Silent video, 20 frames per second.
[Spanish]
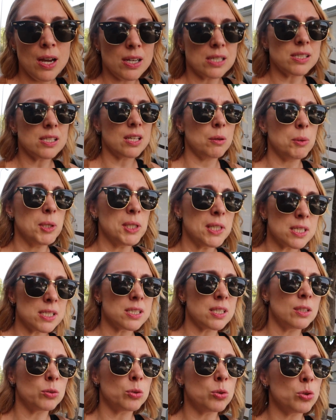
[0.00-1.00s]
Así que
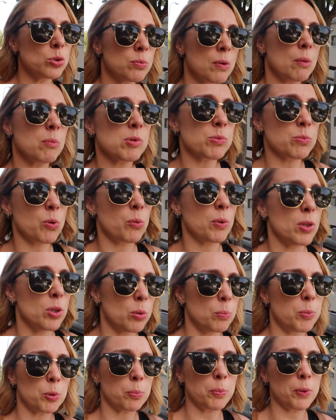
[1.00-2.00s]
mientras tanto nos vamos
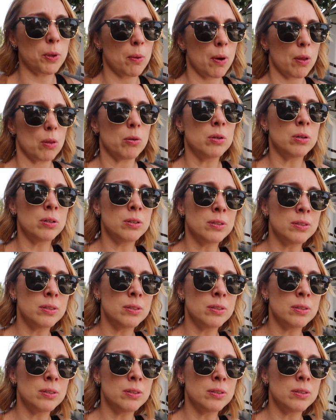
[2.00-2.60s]
moviendo por privado.